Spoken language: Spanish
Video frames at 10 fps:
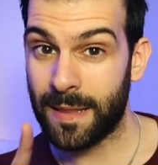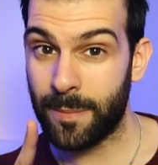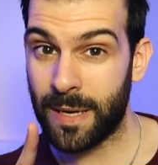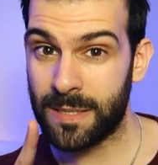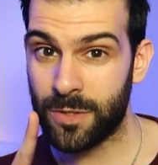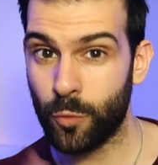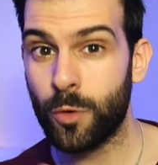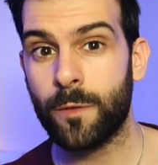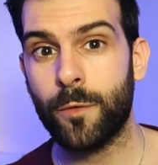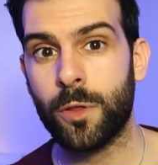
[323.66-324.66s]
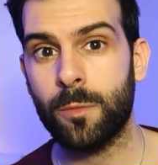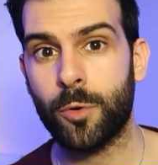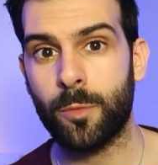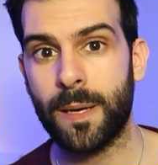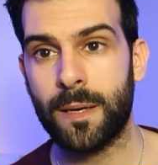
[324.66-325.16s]
Además, un refuerzo
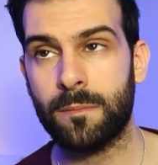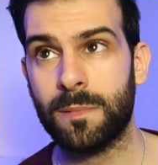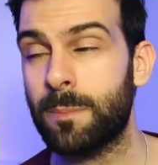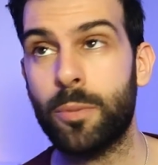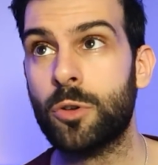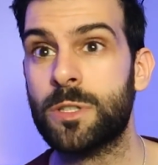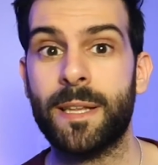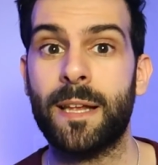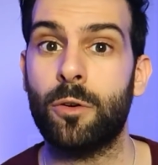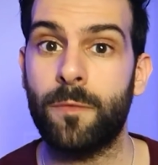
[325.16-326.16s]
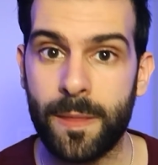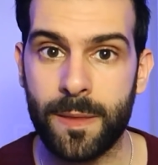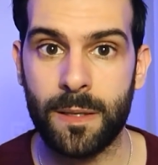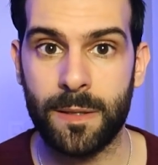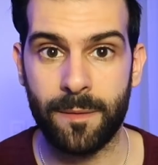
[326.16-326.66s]
por mar tampoco sería algo
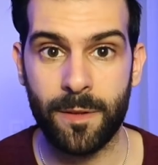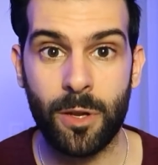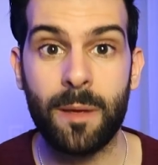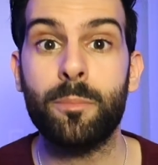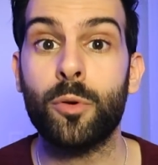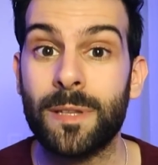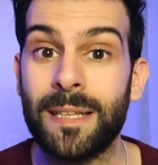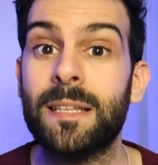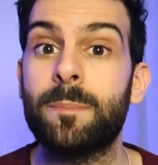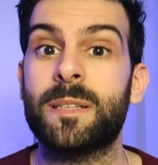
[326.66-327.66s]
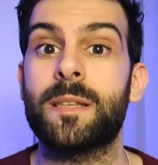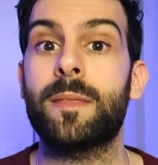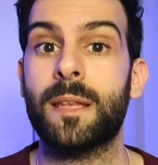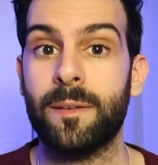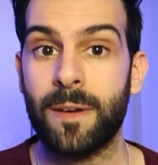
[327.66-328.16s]
fácil, debido a la importante
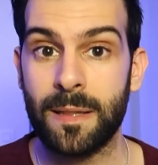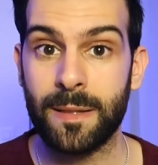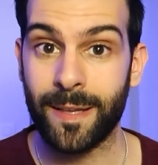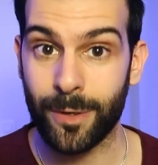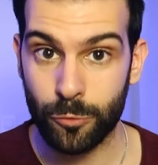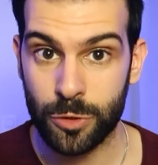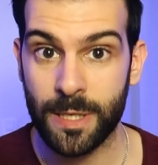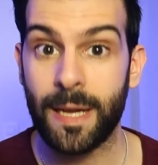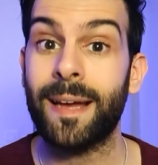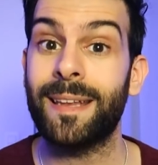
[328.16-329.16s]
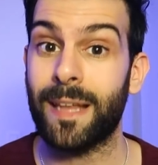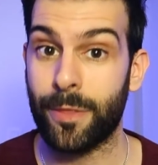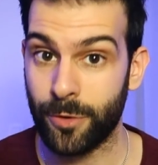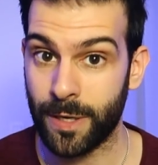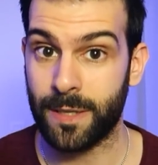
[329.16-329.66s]
presencia naval de Rusia en la
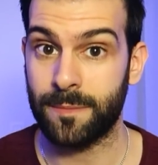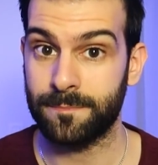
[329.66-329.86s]
zona.